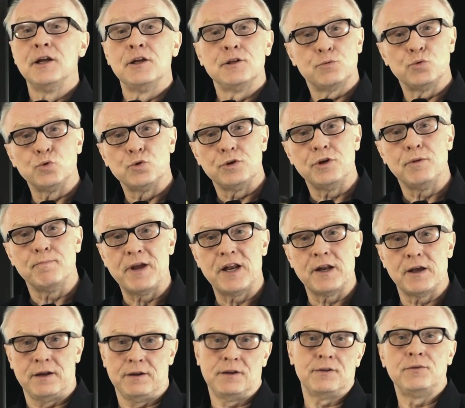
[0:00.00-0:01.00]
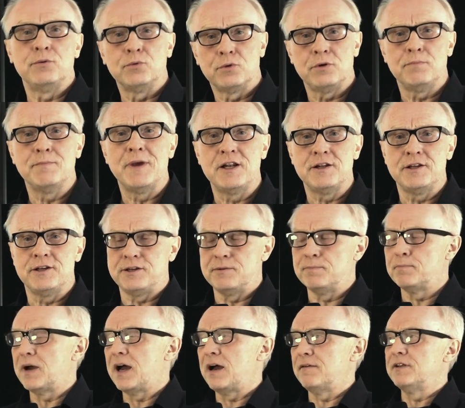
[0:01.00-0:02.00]
zwischen den Männern. Das sind nur die
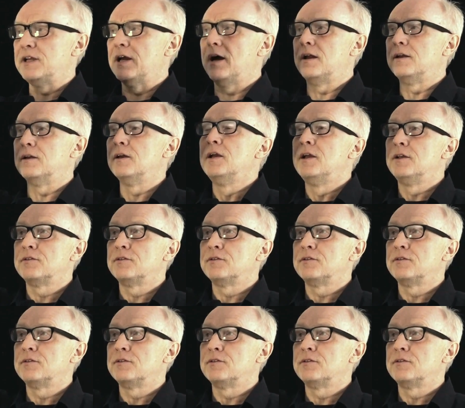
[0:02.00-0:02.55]
männlichen Paviane.